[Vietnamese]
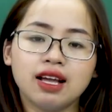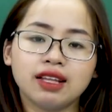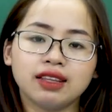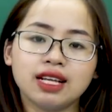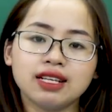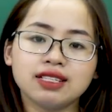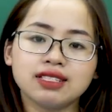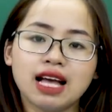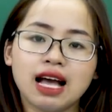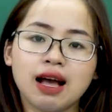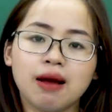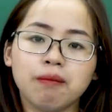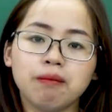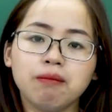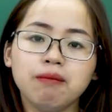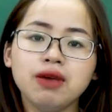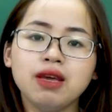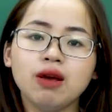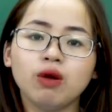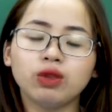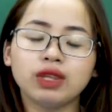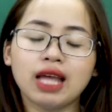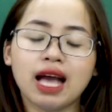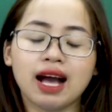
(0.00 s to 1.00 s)
tác giả
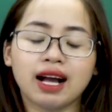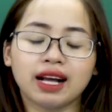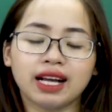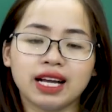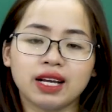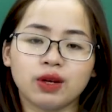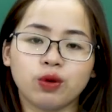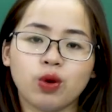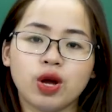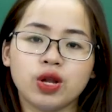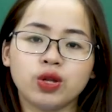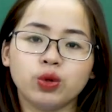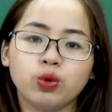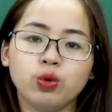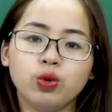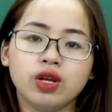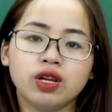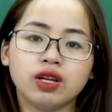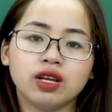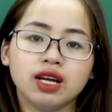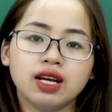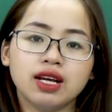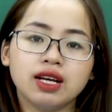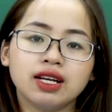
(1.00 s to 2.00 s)
miêu tả cảnh đoàn
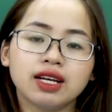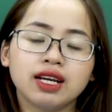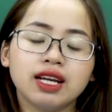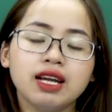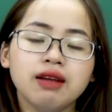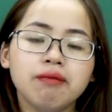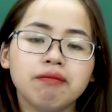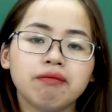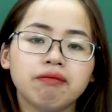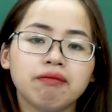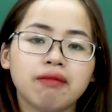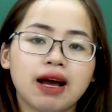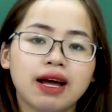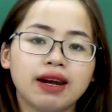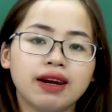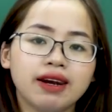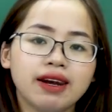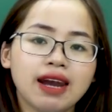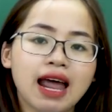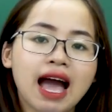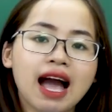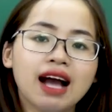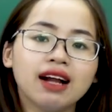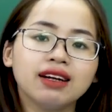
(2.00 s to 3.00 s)
thuyền khi mà
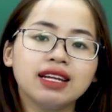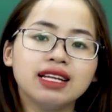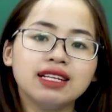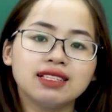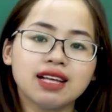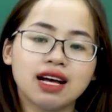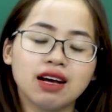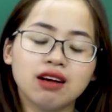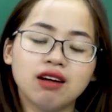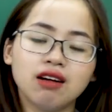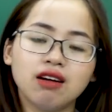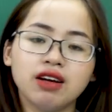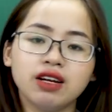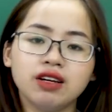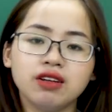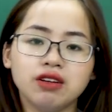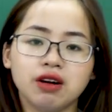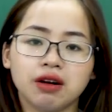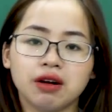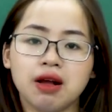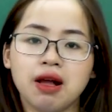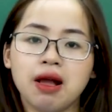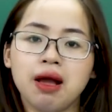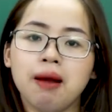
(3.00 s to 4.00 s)
đang đi ra khơi
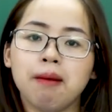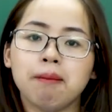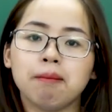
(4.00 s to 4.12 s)
được,